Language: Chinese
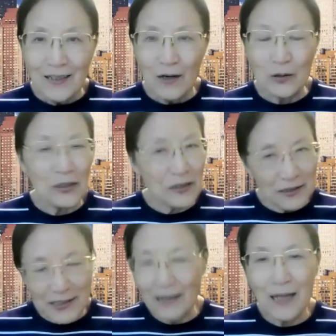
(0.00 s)
啊，这是
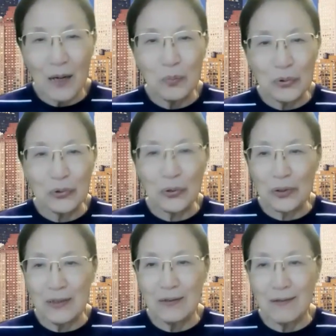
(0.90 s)
相当不容
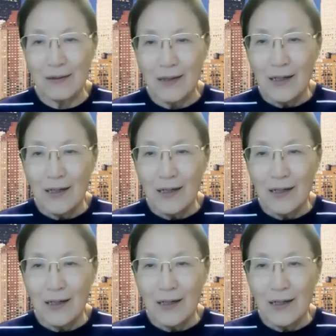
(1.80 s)
易的。